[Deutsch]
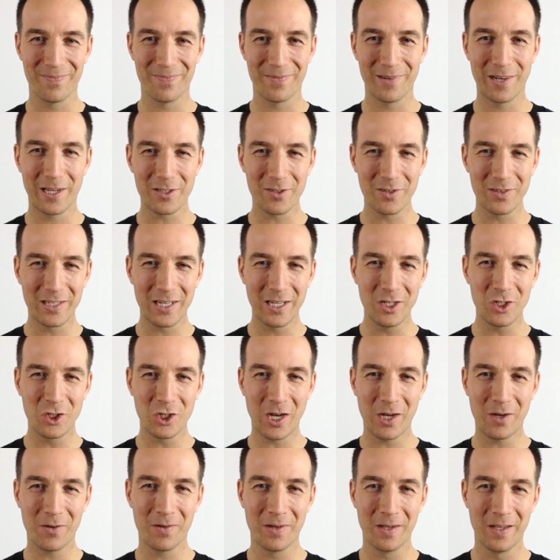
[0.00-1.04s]
Lass uns
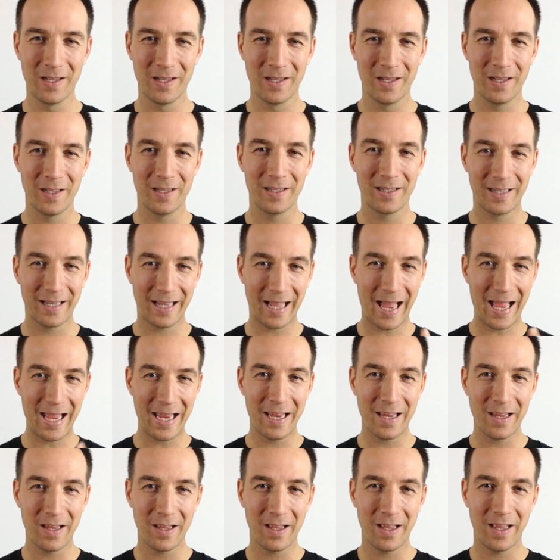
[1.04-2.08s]
hinschauen.
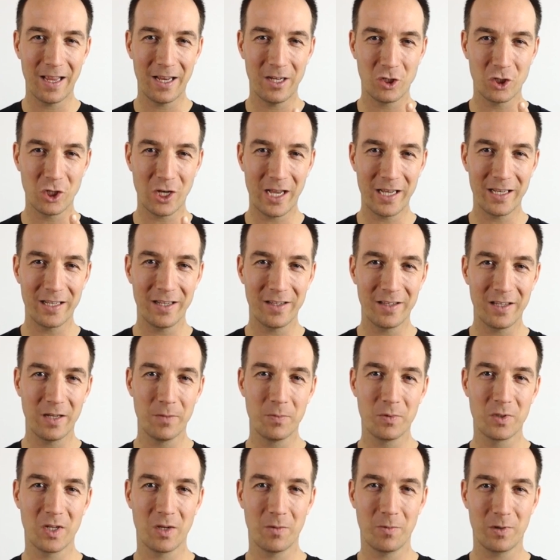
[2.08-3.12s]
Drei entscheidende
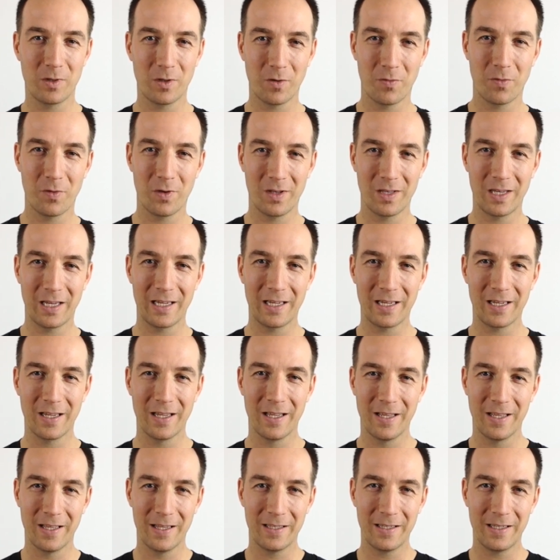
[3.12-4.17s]
Tipps habe ich da für dich,
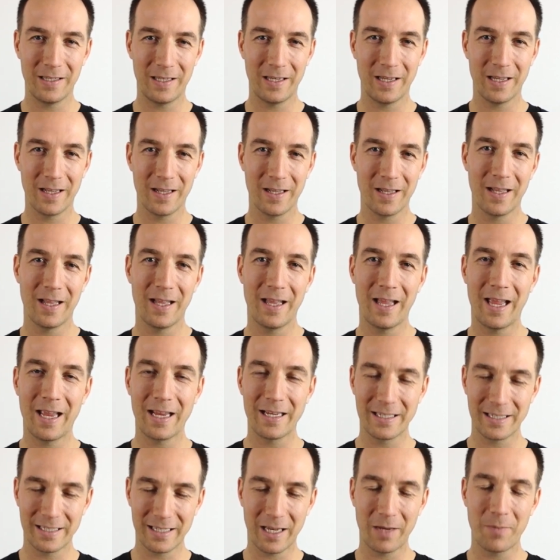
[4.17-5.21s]
die dir
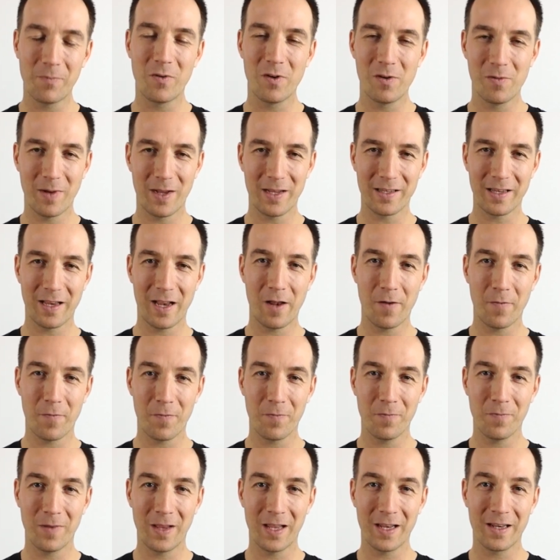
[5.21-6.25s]
extrem viel
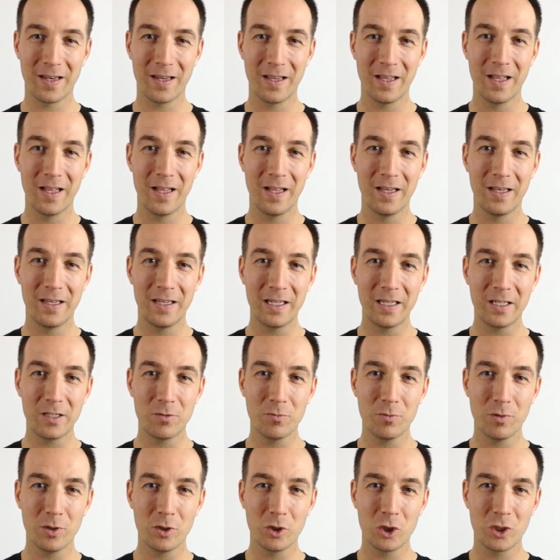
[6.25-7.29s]
weiterhelfen werden. Nicht
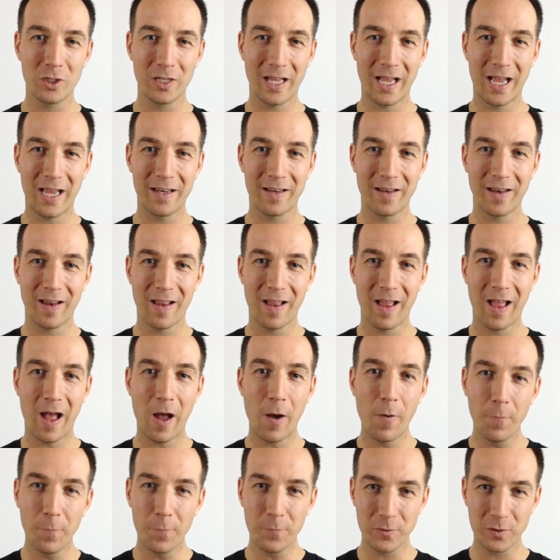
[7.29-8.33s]
nur Streit
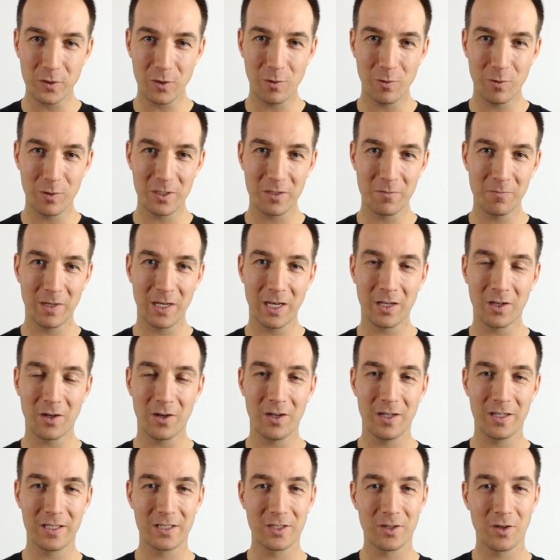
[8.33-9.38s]
aufzulösen, wenn er
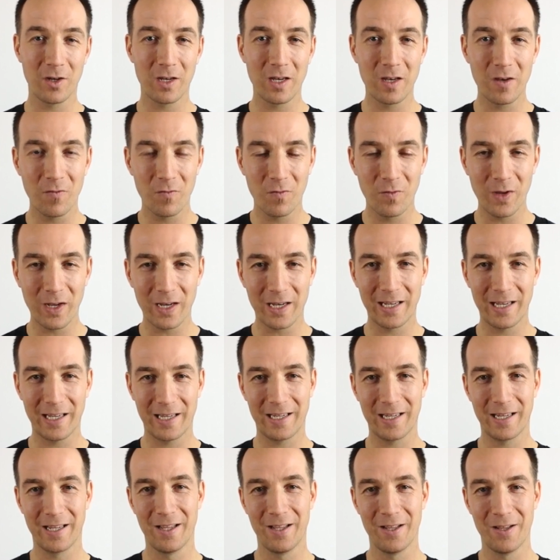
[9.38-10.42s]
da ist, sondern ihn
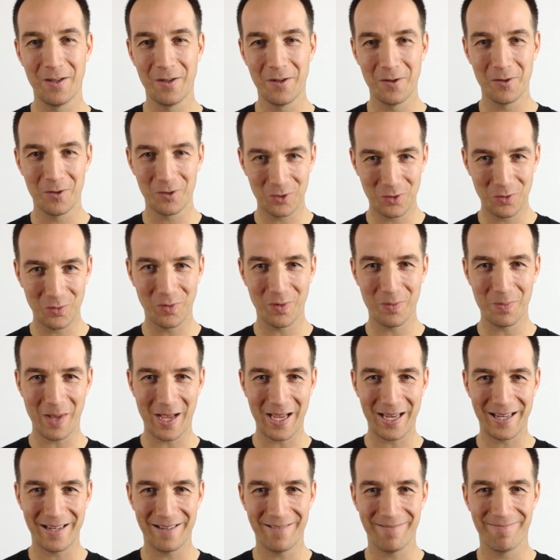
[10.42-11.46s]
wirklich zu
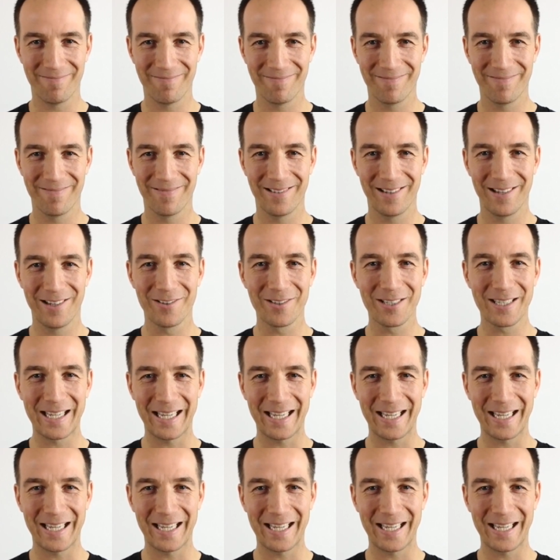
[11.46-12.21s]
vermeiden. Los